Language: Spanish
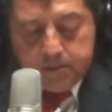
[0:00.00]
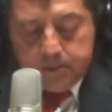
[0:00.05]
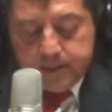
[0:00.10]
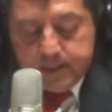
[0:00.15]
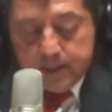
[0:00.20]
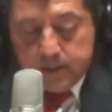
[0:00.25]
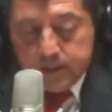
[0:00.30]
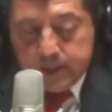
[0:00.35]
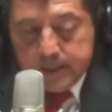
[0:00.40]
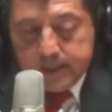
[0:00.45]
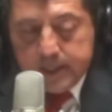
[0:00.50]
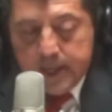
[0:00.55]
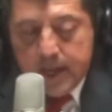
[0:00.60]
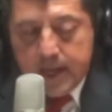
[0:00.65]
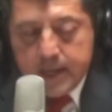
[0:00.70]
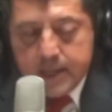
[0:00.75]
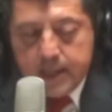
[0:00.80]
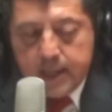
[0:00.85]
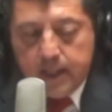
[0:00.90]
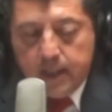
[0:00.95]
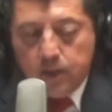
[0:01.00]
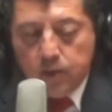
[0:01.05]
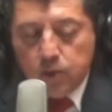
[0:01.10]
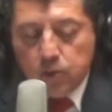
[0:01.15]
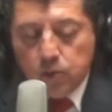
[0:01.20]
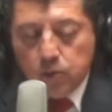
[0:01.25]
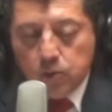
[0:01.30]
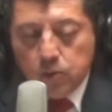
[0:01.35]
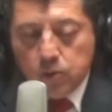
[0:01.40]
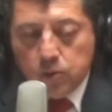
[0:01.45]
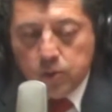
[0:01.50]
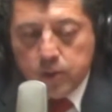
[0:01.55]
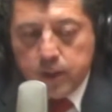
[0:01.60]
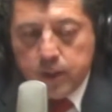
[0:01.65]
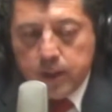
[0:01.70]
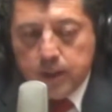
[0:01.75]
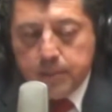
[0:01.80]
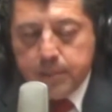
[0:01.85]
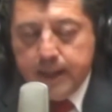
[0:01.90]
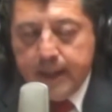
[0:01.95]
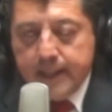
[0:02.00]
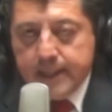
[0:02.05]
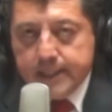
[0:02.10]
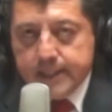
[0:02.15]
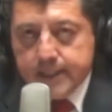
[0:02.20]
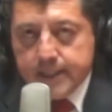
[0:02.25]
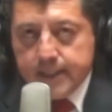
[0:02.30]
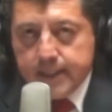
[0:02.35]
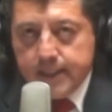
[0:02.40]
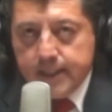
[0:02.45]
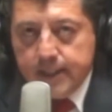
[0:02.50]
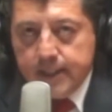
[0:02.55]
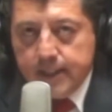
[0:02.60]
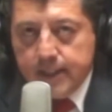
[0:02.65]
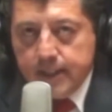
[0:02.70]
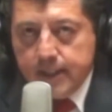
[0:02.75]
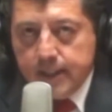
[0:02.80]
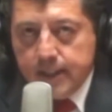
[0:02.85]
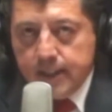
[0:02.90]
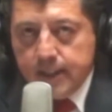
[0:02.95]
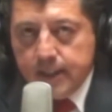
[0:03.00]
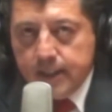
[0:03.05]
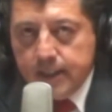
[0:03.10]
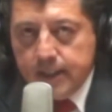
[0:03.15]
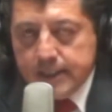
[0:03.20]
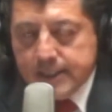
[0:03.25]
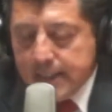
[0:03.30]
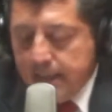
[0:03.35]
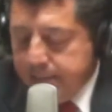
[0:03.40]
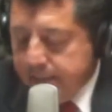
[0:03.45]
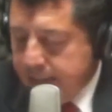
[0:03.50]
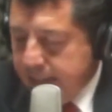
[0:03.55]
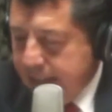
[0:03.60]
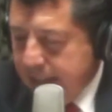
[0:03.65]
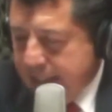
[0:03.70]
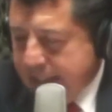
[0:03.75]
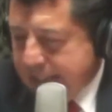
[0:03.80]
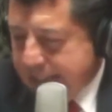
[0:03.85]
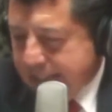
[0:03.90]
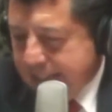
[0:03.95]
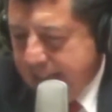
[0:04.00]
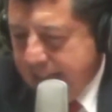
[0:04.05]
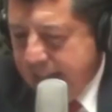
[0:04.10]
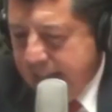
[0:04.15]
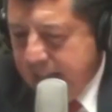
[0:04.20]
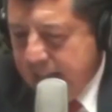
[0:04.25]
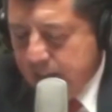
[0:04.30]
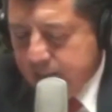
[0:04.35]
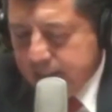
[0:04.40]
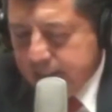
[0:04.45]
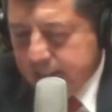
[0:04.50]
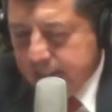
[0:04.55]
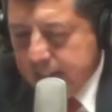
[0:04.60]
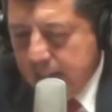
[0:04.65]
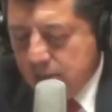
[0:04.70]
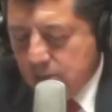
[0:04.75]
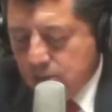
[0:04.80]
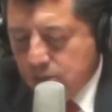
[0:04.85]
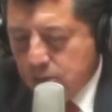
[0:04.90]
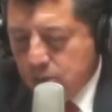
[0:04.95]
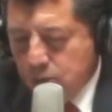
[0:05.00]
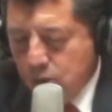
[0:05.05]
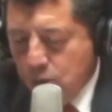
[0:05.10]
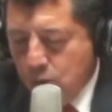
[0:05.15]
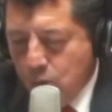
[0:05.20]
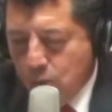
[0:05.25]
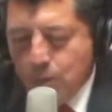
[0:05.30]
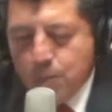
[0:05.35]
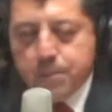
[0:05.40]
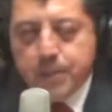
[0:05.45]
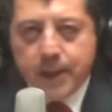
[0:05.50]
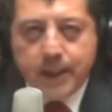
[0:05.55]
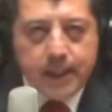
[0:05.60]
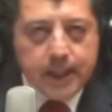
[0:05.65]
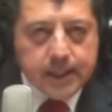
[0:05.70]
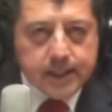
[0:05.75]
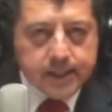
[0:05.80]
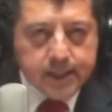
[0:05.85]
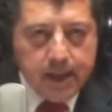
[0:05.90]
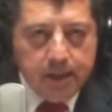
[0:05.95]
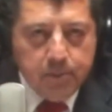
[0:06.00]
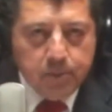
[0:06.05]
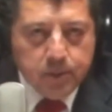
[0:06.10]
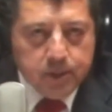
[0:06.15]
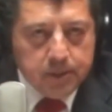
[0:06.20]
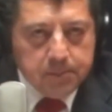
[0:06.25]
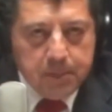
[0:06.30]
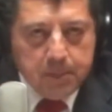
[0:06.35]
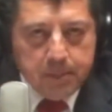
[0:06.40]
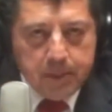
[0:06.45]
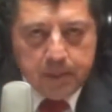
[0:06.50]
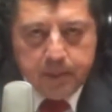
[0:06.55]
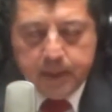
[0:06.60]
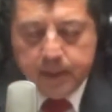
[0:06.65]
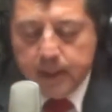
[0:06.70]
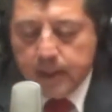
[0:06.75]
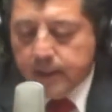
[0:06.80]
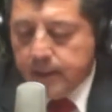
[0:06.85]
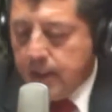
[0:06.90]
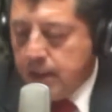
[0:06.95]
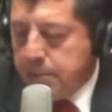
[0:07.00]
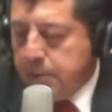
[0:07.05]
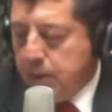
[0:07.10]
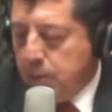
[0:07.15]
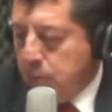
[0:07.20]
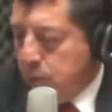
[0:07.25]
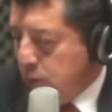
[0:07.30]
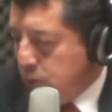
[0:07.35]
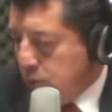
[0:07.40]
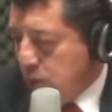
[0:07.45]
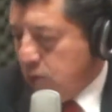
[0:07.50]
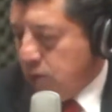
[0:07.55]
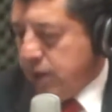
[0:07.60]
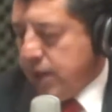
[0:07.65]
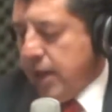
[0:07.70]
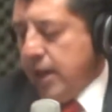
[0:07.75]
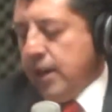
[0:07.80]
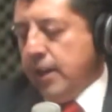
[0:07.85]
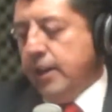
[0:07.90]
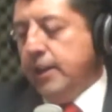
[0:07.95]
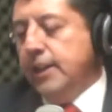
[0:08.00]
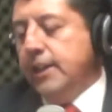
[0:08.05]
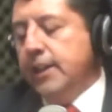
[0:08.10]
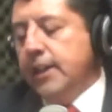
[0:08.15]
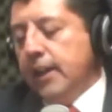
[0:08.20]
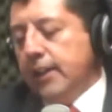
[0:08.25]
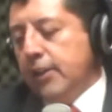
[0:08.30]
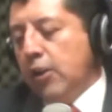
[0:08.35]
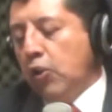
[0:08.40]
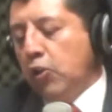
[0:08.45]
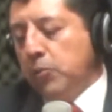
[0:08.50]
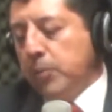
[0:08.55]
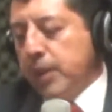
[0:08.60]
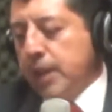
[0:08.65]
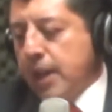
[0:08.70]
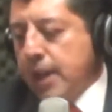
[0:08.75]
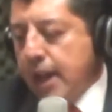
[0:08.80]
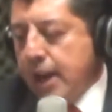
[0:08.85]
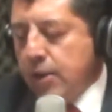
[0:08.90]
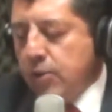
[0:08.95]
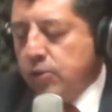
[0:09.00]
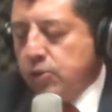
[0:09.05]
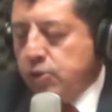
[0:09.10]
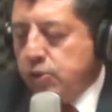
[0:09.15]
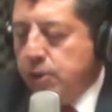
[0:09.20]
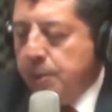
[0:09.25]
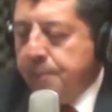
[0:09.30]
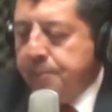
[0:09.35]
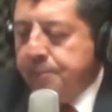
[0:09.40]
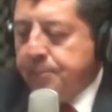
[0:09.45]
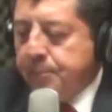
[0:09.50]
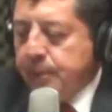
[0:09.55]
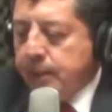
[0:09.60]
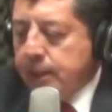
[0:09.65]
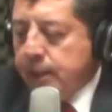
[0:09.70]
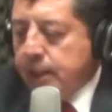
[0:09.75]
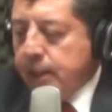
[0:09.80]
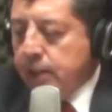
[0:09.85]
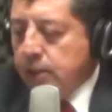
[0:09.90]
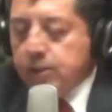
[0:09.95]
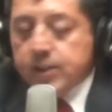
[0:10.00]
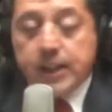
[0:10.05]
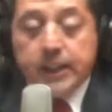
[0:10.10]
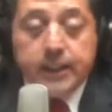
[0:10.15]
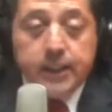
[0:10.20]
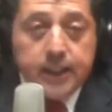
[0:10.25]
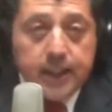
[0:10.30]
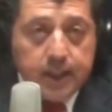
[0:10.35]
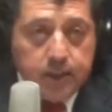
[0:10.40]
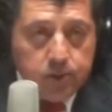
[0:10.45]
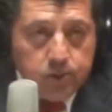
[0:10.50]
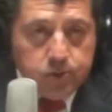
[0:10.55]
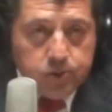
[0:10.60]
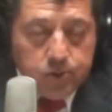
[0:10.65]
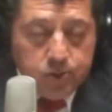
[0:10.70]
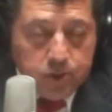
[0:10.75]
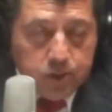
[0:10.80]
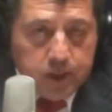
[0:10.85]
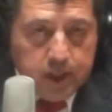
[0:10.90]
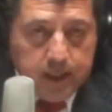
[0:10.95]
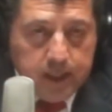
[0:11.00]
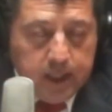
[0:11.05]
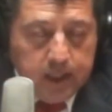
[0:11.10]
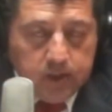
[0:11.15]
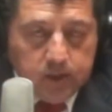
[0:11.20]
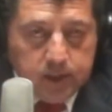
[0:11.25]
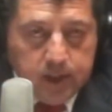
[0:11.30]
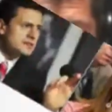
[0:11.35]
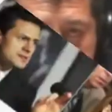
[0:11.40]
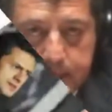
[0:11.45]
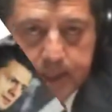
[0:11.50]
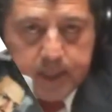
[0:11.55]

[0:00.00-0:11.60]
Se nos está yendo el mes y ¿sabe quién está ahora sigue con un pie en el estribo, si me permite el término muy coloquial, entre los mexicanos? los candidatos, los candidatos a la